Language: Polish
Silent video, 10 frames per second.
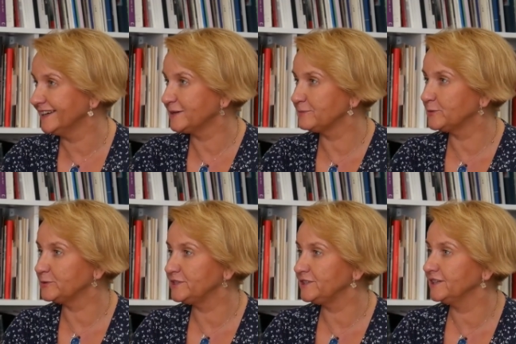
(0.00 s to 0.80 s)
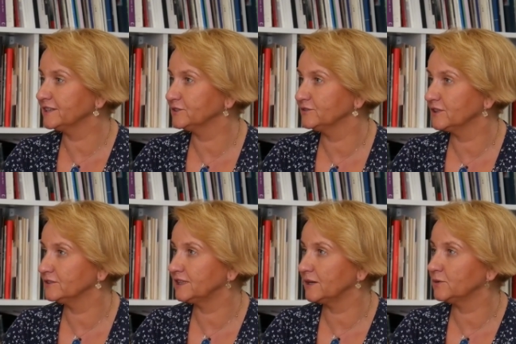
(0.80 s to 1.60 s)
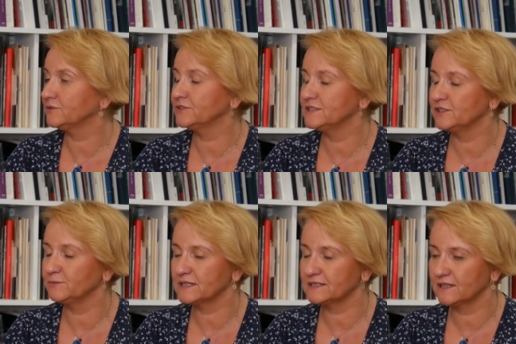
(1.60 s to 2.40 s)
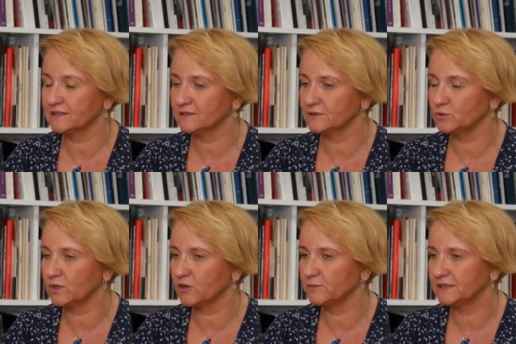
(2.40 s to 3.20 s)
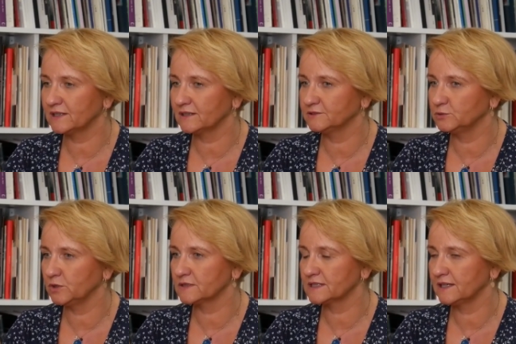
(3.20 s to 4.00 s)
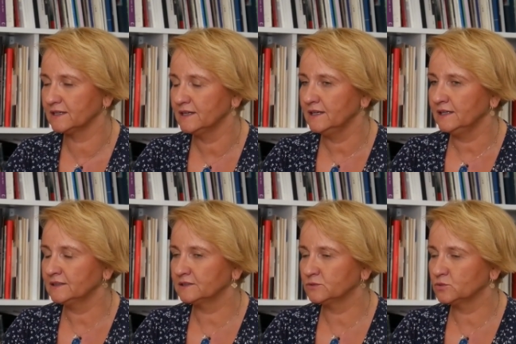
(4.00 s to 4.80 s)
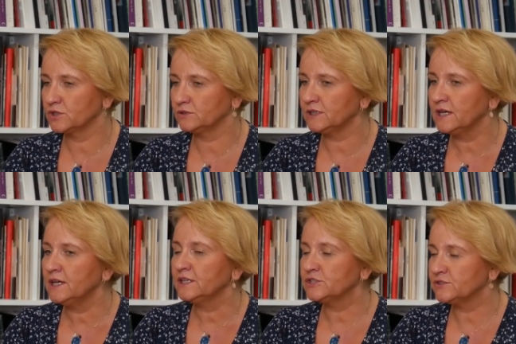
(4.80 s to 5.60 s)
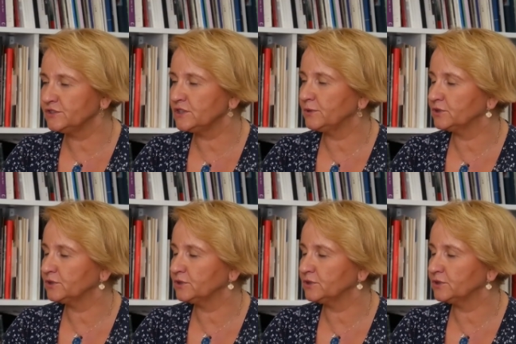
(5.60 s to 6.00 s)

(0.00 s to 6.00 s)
płci, jak to wyglądało. W historii miasta e, druga kobieta kandydująca na ten urząd. I rzeczywiście pod